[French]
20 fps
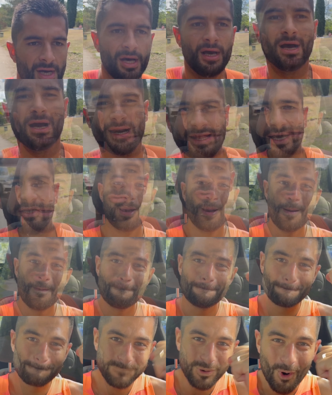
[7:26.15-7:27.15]
Allez, à toutes.
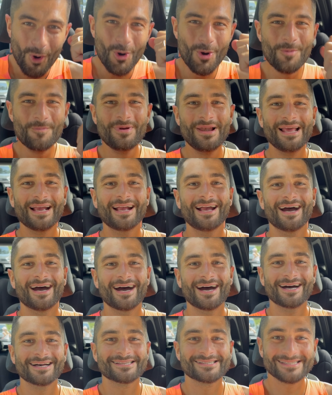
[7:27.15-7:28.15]
Boum, les
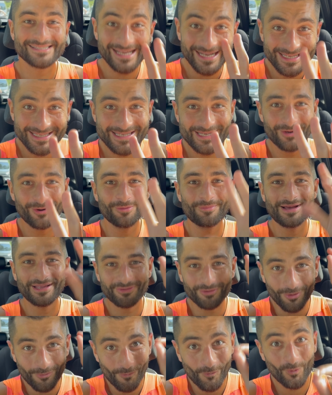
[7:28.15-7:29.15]
gars 5 km
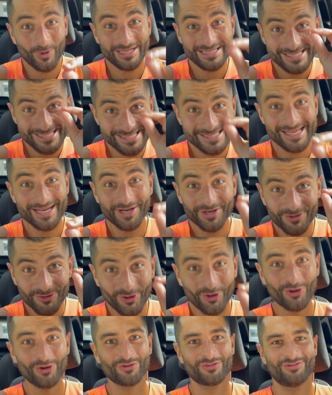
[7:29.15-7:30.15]
en moins de
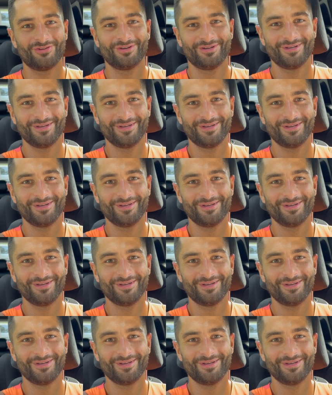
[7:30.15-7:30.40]
5,30.